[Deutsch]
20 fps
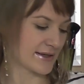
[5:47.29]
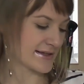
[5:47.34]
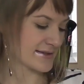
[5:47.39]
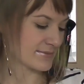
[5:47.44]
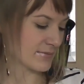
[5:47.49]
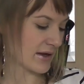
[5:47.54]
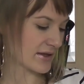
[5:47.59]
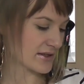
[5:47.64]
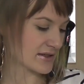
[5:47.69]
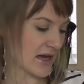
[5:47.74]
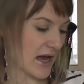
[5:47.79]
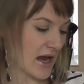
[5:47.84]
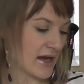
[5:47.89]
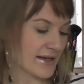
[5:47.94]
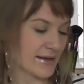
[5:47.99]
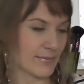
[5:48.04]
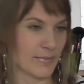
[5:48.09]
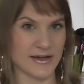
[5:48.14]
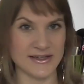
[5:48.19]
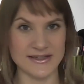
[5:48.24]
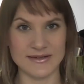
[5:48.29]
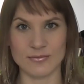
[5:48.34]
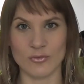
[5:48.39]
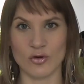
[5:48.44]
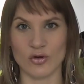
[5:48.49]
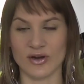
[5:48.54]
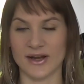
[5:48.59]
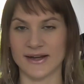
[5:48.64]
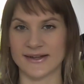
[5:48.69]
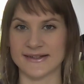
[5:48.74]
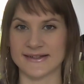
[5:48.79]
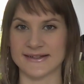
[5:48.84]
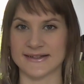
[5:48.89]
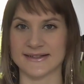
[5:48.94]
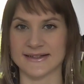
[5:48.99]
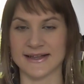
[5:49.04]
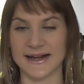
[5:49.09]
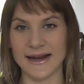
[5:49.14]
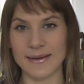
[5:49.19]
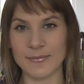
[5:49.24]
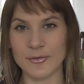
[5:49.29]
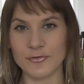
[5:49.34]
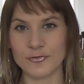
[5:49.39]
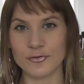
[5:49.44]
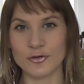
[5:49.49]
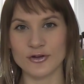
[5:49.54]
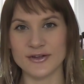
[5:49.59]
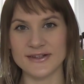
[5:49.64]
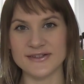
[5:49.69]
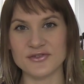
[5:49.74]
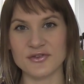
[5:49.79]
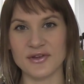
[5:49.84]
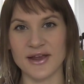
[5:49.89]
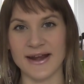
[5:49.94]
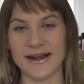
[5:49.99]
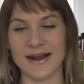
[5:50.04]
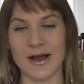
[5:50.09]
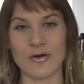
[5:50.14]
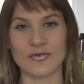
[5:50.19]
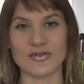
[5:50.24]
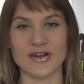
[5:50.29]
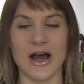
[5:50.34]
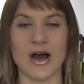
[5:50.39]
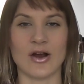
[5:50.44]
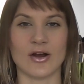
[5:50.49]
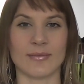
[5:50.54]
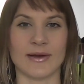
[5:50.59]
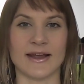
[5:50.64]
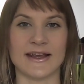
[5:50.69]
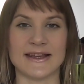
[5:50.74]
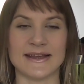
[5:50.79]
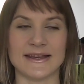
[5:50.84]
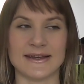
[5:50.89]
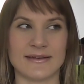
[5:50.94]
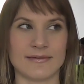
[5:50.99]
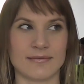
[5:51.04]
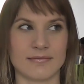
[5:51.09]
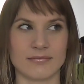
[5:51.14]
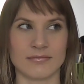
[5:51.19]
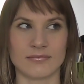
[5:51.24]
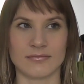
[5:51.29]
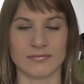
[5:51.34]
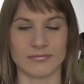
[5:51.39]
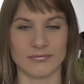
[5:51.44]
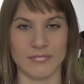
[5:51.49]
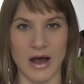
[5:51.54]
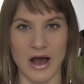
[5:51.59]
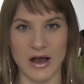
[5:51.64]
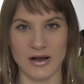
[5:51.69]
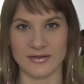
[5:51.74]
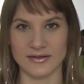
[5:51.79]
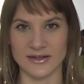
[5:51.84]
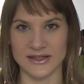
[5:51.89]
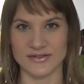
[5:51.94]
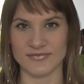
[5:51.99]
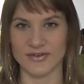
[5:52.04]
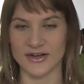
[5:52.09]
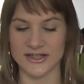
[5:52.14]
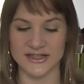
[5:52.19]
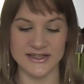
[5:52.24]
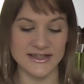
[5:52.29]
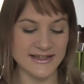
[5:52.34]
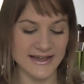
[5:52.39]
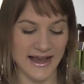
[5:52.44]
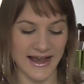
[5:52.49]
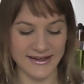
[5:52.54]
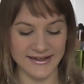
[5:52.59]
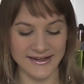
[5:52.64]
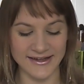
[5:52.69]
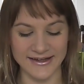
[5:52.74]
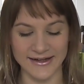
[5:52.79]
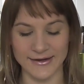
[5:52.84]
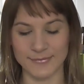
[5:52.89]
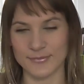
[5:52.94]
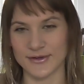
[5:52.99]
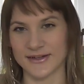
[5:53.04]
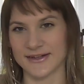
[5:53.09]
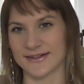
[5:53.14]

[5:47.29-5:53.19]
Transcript: Das mag ich gar nicht. Manche mögen ja dieses Cremegefühl nicht so gerne auf der Haut, aber ich mag nicht, wenn ich nicht eingecremt bin.